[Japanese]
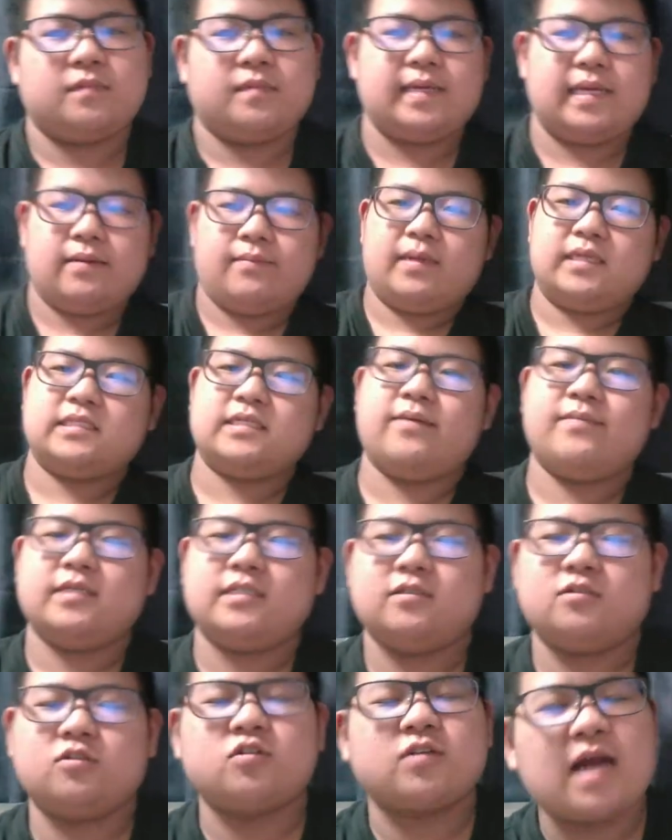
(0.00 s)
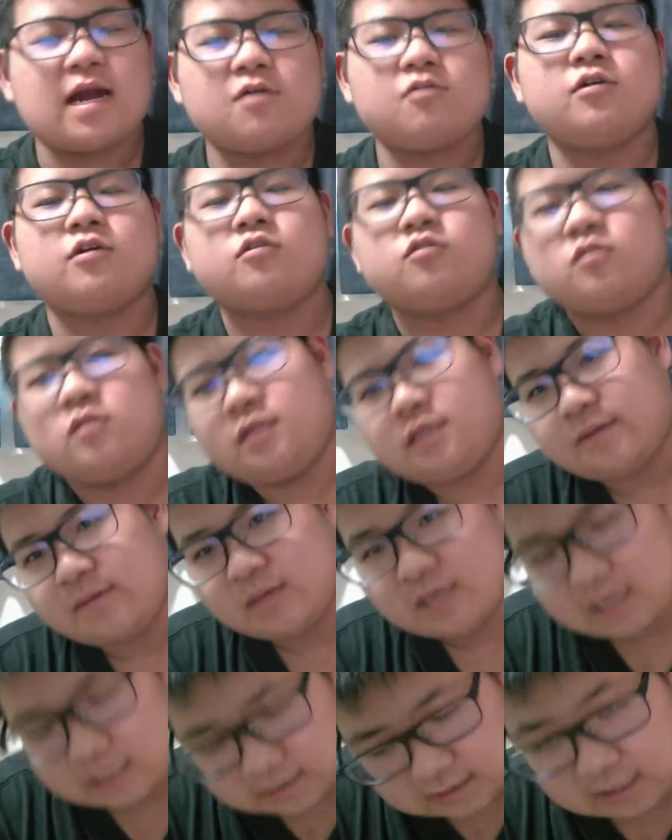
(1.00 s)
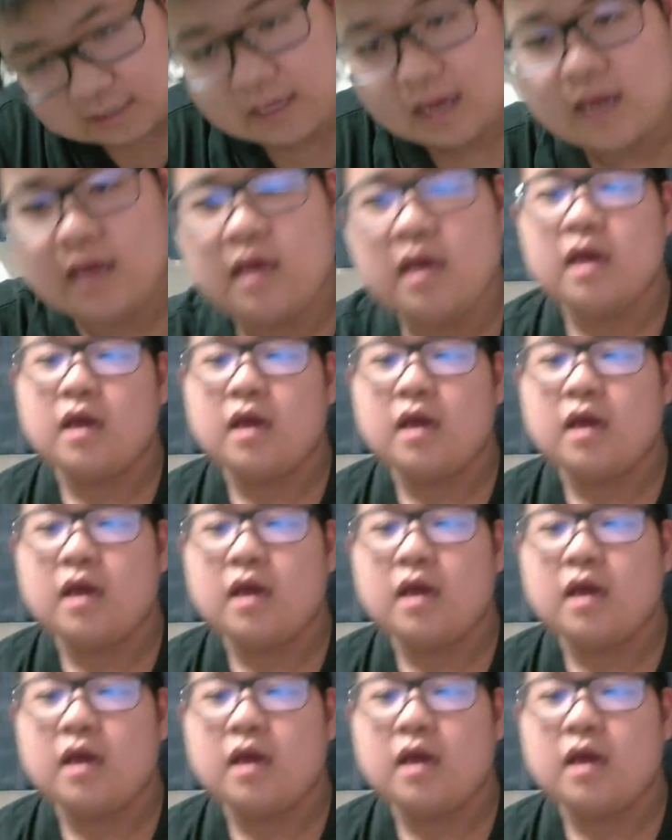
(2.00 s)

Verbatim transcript: 今のは間違えました。ちょっとかっこいいこと言ってみたかったんだ。